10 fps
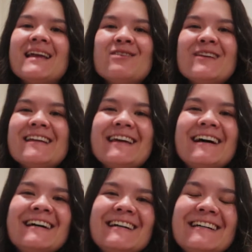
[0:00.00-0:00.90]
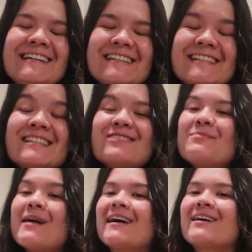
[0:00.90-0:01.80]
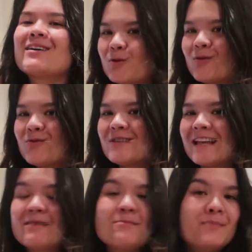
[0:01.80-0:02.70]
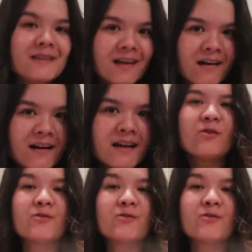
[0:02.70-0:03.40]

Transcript: Hello les gars, j'espère que vous allez bien.